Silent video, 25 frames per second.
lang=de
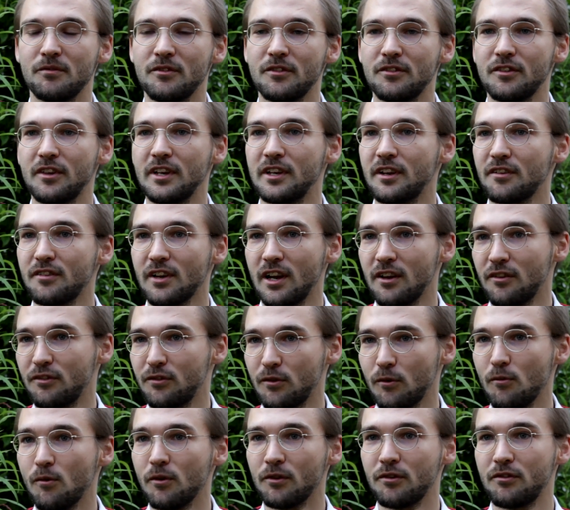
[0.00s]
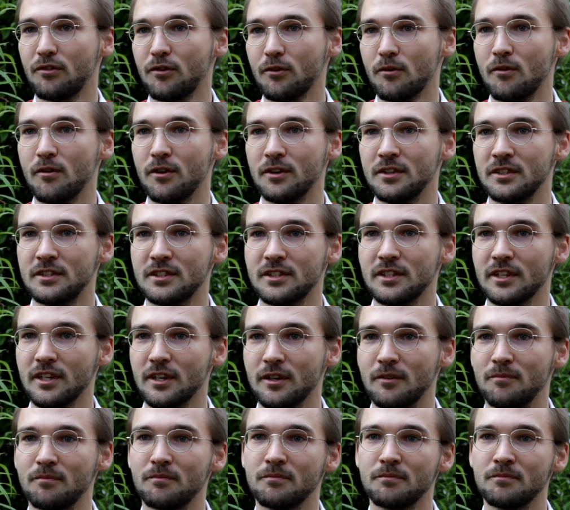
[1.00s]
sehen das alles so und so. Und
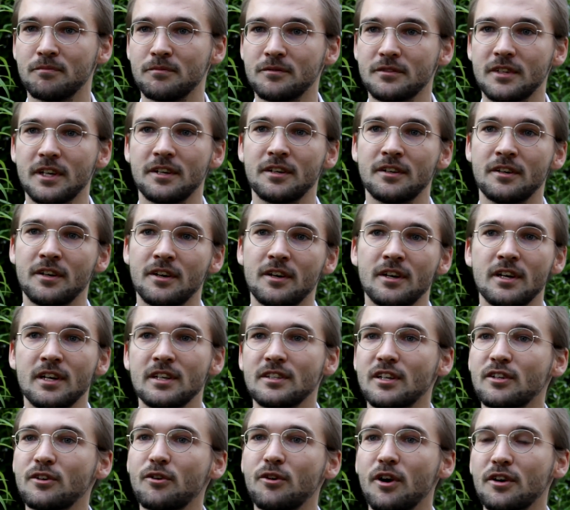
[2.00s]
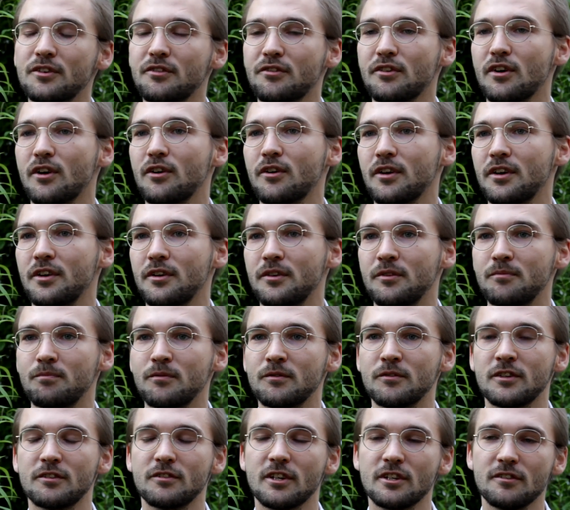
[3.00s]
dann, dann gehört es auch
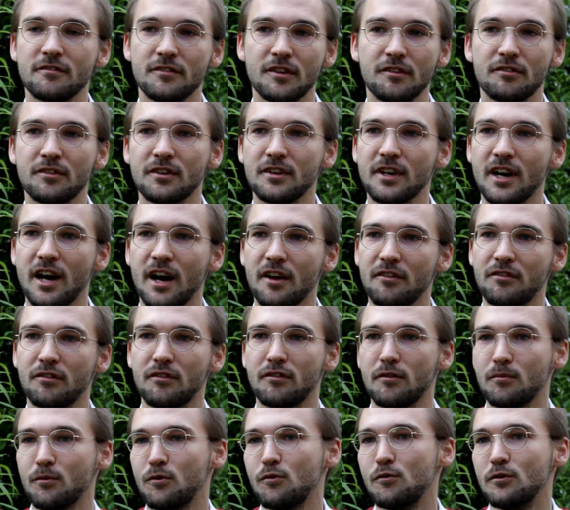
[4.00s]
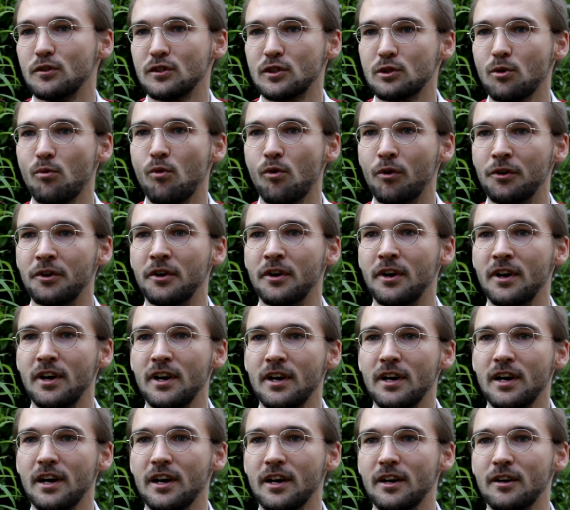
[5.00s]
in gewissen Kreisen zum guten Ton,
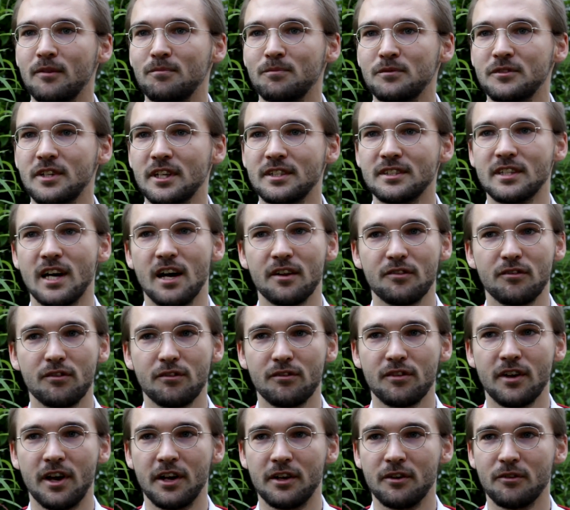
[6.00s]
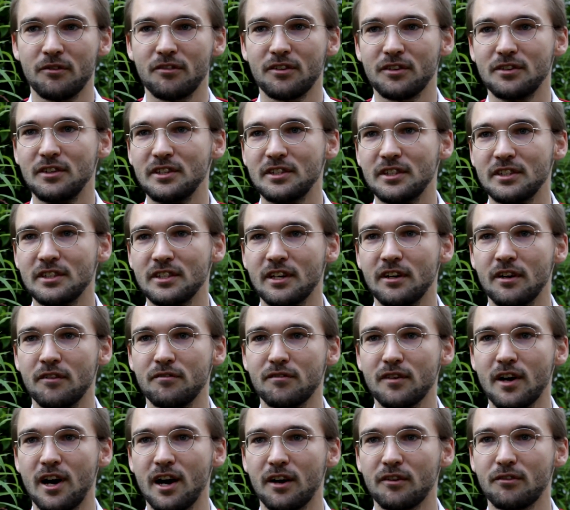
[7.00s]
ähm, dann da zu sein und sich nicht hinterher
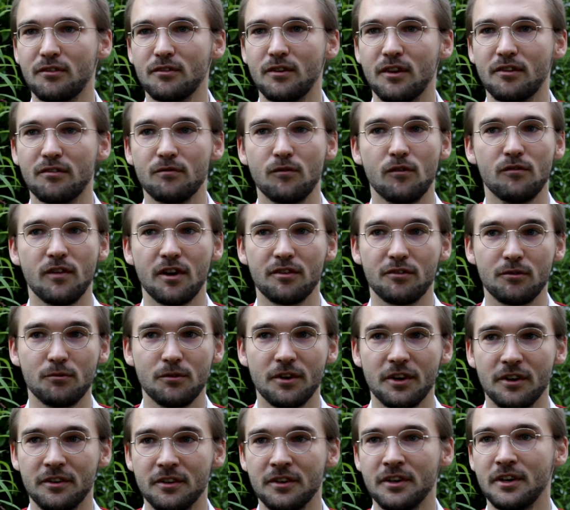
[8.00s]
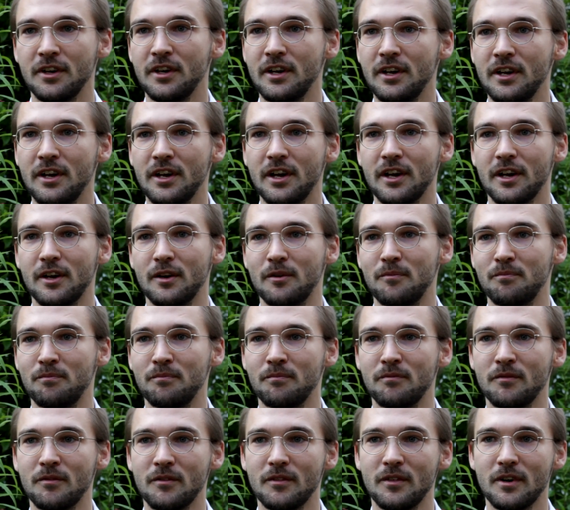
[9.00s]
fragen zu lassen, wo warst du denn
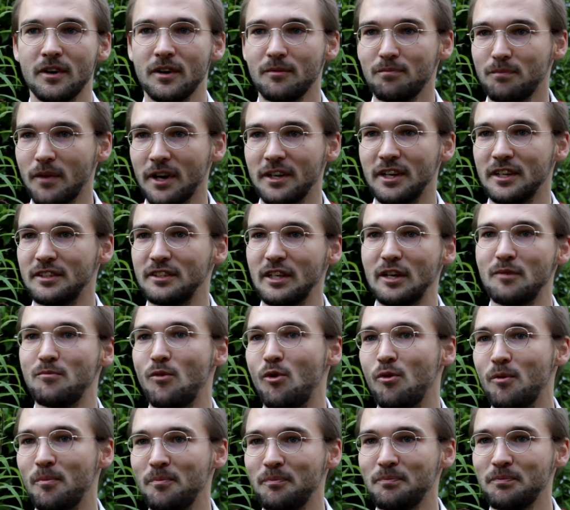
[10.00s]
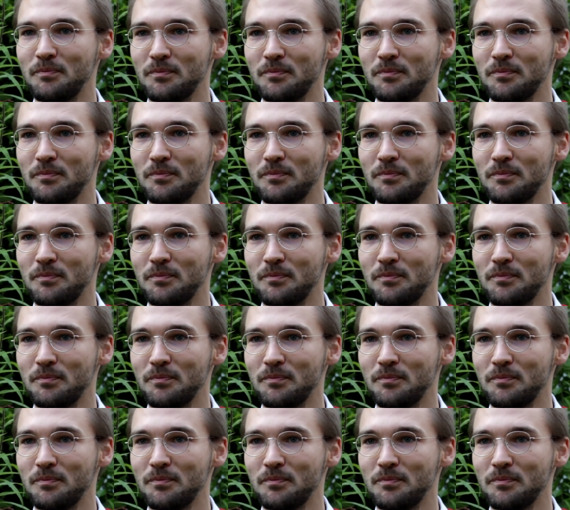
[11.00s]
ähm, bei der Demo.